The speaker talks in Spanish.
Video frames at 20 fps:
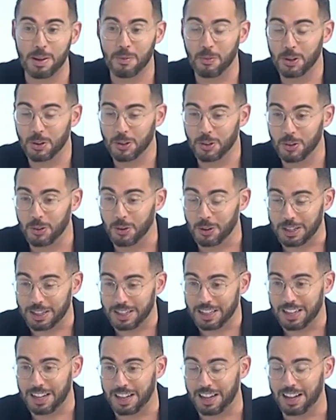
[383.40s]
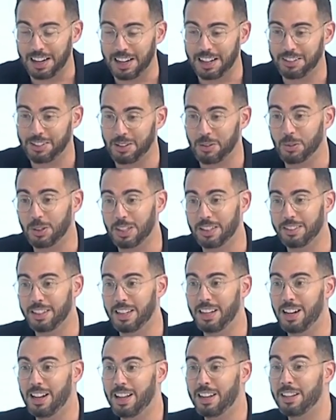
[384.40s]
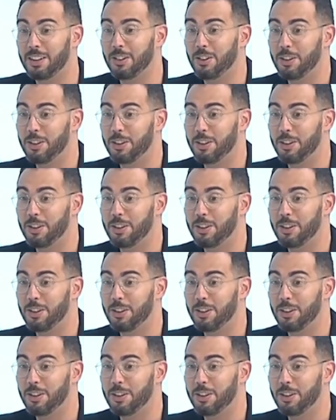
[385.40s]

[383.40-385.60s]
bueno, no, y las circunstancias a las que nos